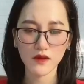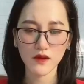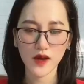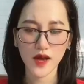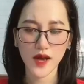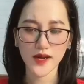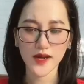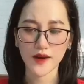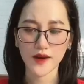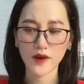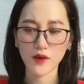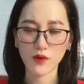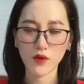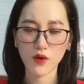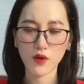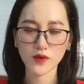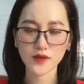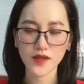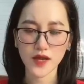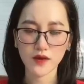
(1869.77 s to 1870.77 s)
Anh là đầu
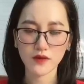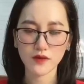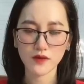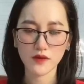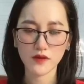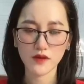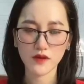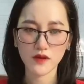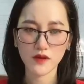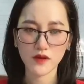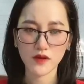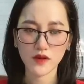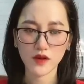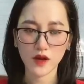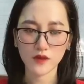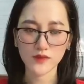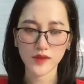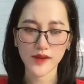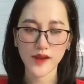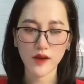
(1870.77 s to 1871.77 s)
gỗ sao
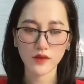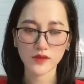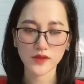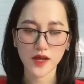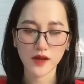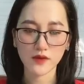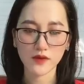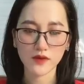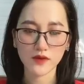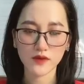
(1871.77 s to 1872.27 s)
Không thấy đau sao